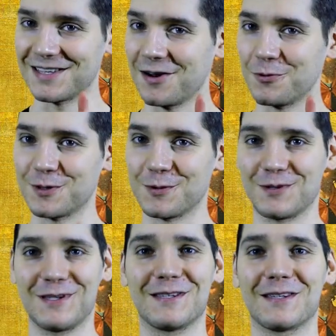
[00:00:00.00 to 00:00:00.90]
c'est là où c'est
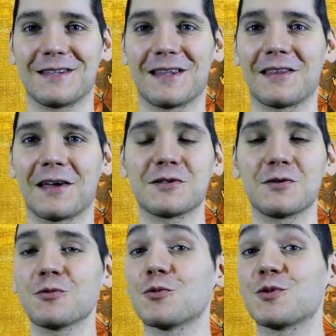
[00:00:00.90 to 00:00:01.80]
aussi
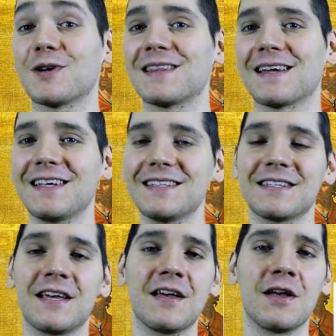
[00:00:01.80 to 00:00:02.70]
intéressant, donc sur Internet,
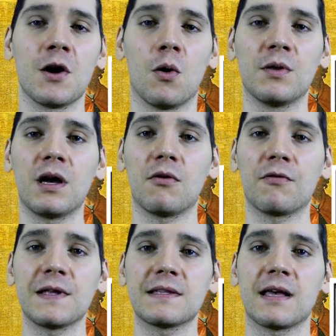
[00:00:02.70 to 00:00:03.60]
on a en
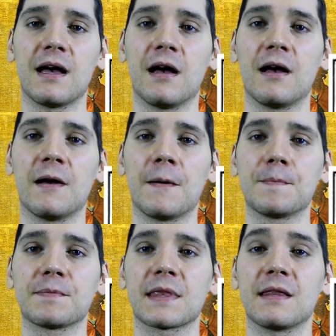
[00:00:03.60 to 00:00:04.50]
fait
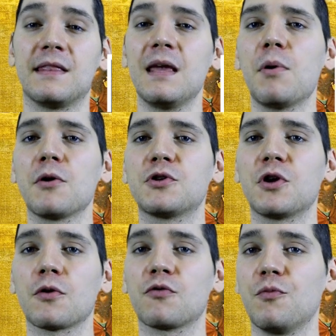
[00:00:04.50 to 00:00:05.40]
un
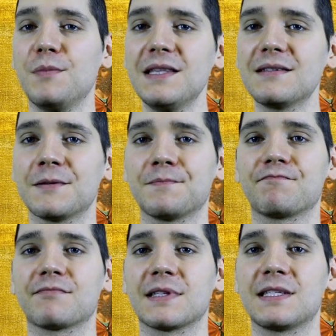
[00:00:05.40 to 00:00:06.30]
débunker de mythes
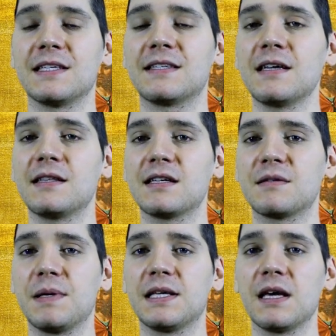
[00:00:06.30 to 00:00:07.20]
qui essaye
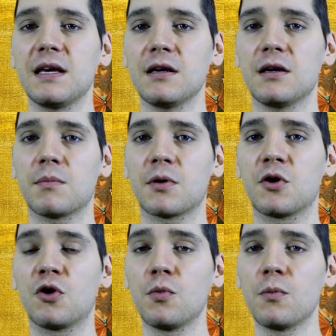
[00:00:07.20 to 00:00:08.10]
d'expliquer
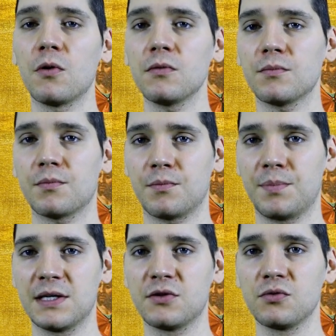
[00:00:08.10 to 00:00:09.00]
comment
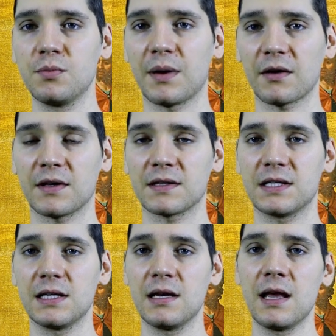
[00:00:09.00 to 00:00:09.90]
Picsou
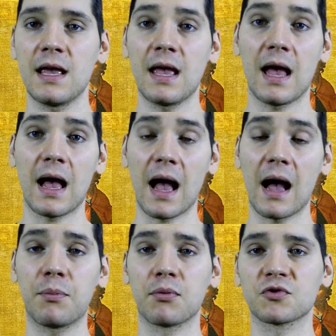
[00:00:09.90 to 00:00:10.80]
parvient-il
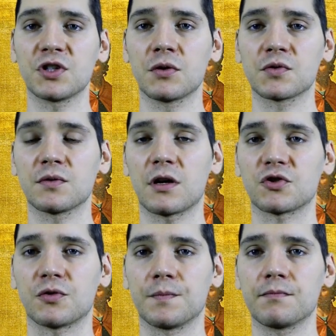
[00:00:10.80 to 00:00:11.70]
à plonger dans son
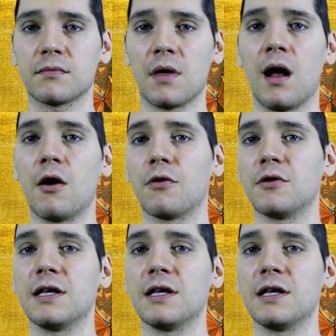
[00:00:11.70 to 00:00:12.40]
argent. Alors euh,